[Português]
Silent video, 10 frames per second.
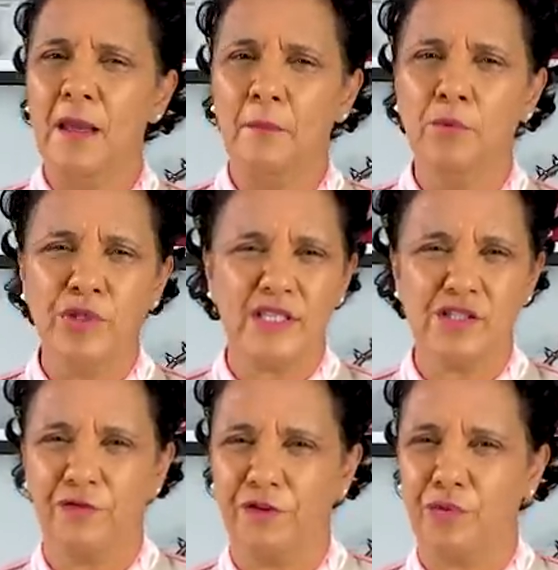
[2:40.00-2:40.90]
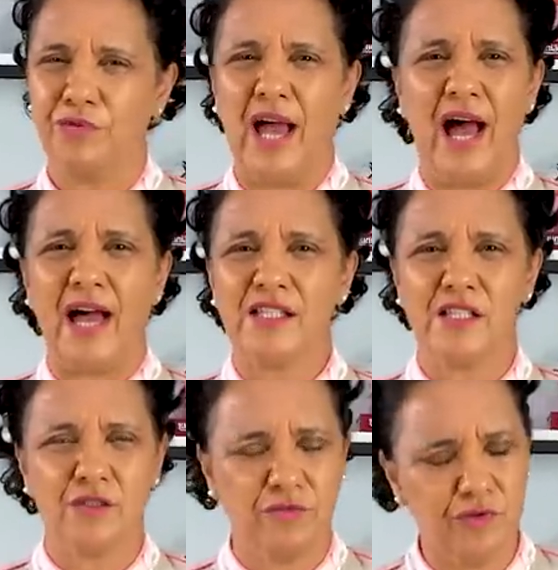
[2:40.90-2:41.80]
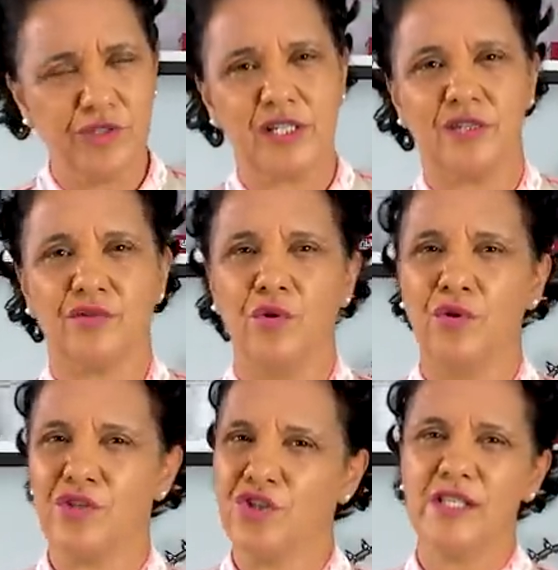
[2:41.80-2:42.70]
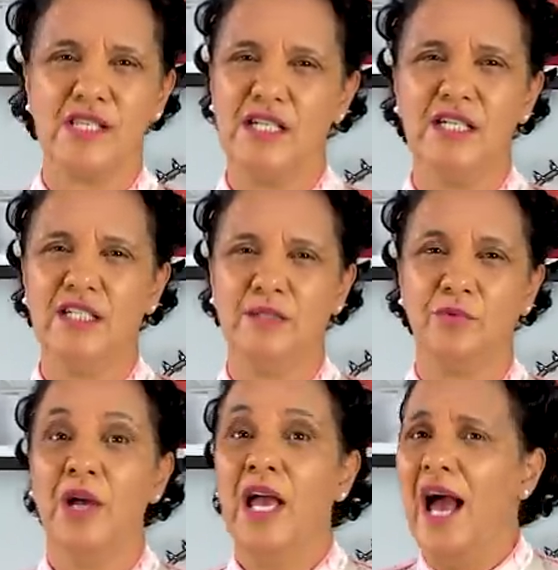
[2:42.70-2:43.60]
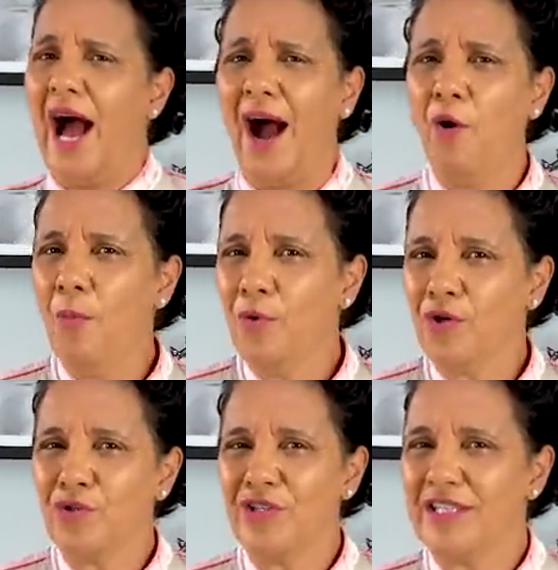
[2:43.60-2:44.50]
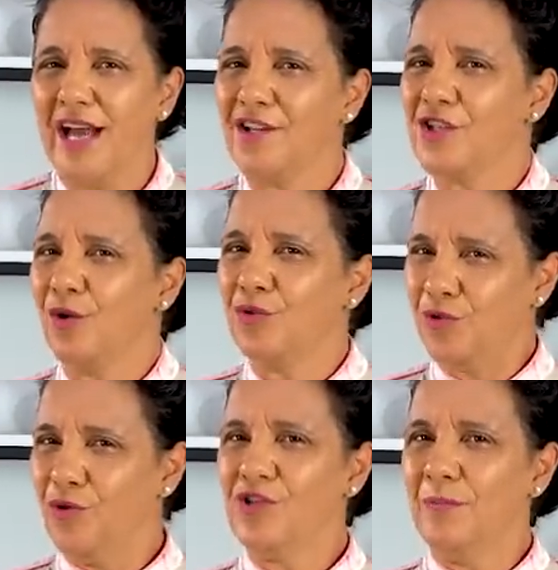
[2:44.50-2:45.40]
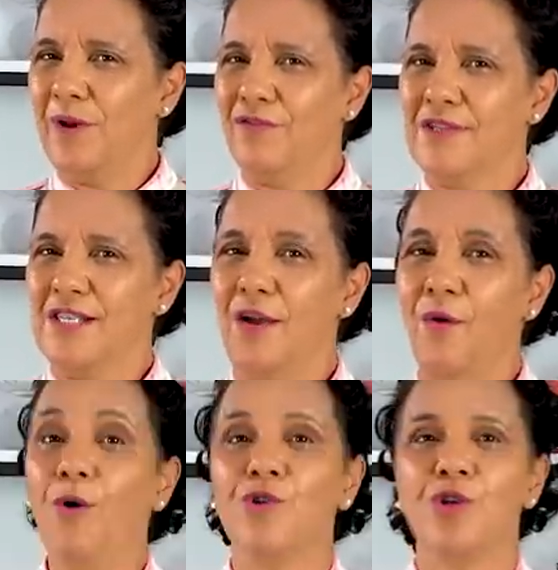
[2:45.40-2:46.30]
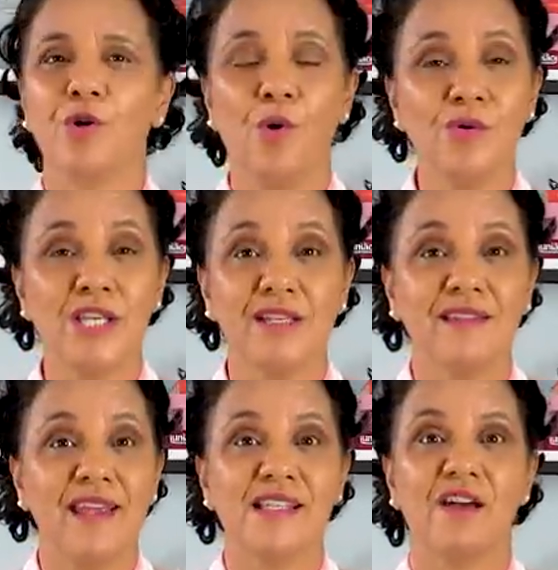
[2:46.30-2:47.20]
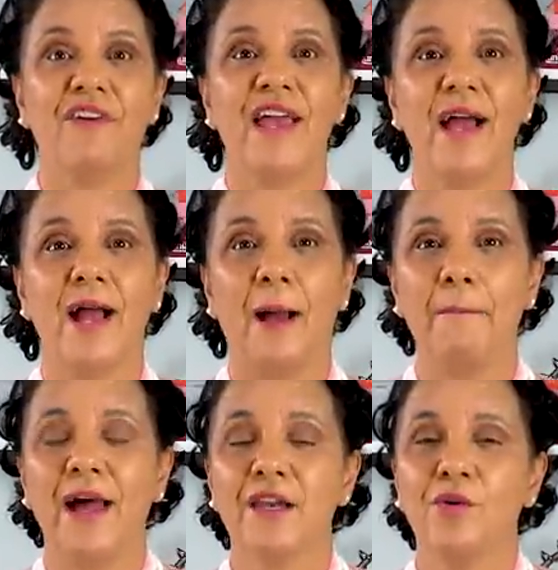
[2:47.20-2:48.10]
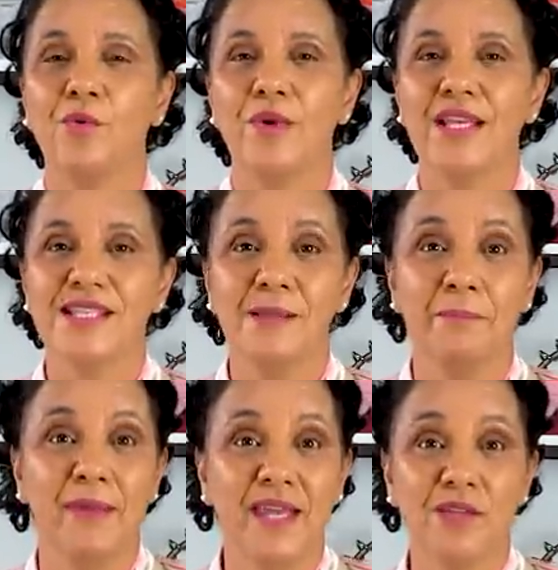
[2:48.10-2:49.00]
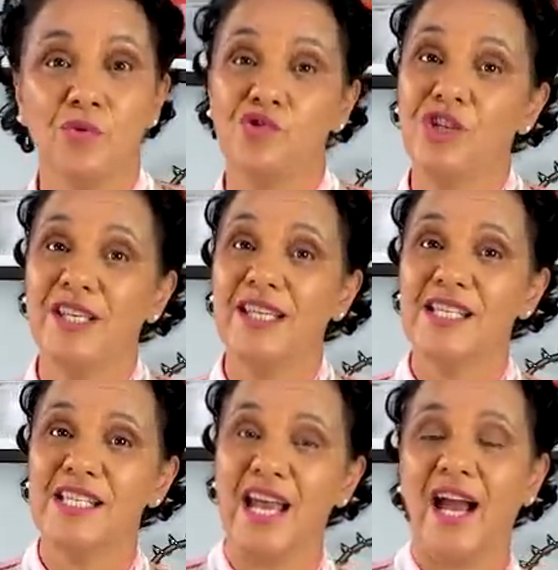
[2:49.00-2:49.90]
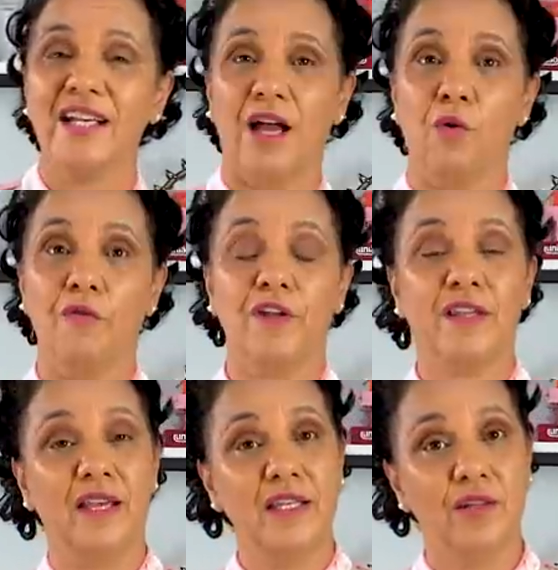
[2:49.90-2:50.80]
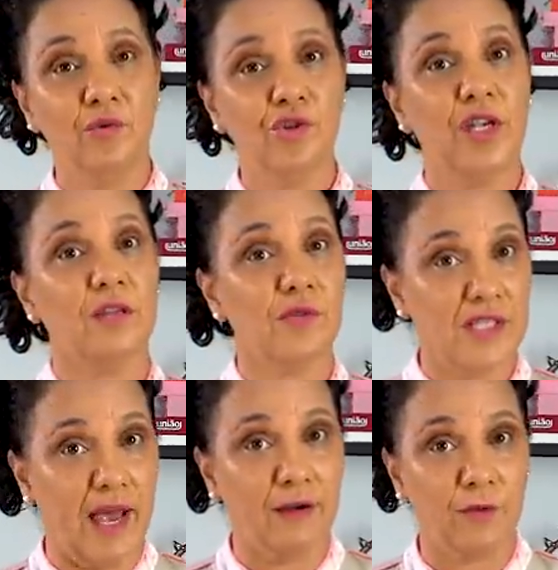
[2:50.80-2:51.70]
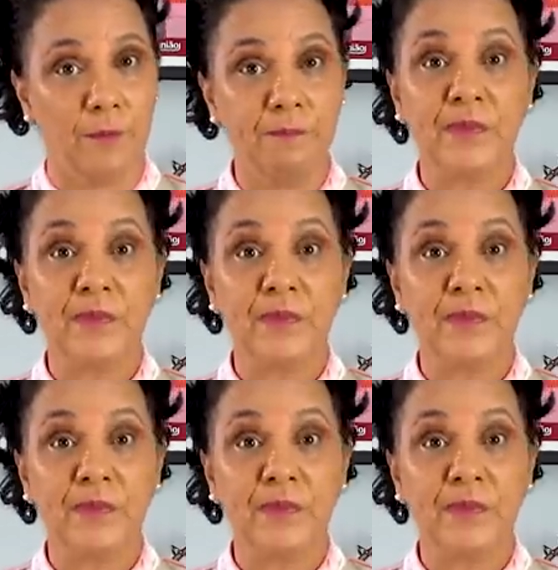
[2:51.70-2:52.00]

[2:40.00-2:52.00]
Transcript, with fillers: Muitas dificuldades, frustrações, desânimo. A oportunidade que eu trouxe para você hoje, com certeza, vai acabar com esse medo de iniciar na confeitaria do jeito certo.